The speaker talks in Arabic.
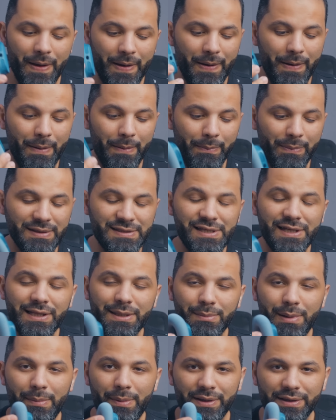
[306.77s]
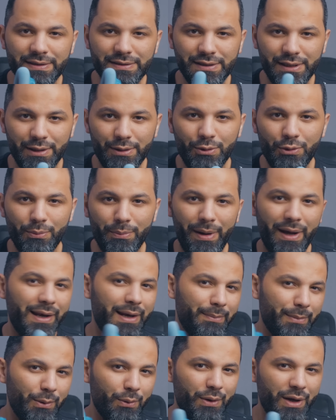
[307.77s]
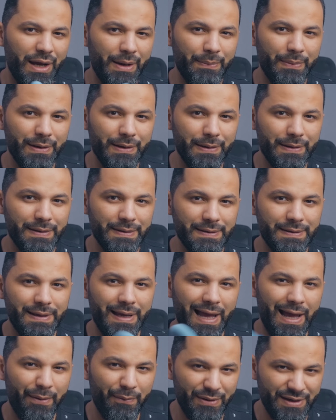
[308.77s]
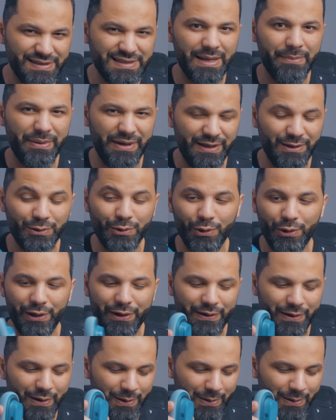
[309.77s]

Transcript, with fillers: آه، بس الاثنين مع بعض سعرهم على موقع ابل حوالي 70 دولار